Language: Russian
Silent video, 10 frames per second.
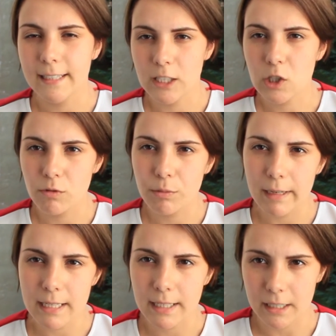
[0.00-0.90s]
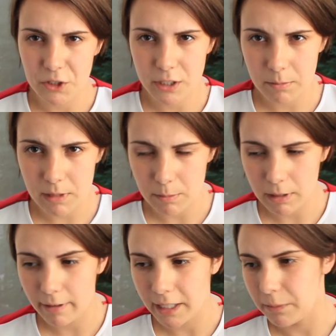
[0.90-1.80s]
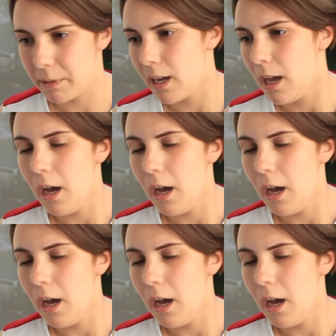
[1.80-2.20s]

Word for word: конечно, не болеть хроническими заболеваниями.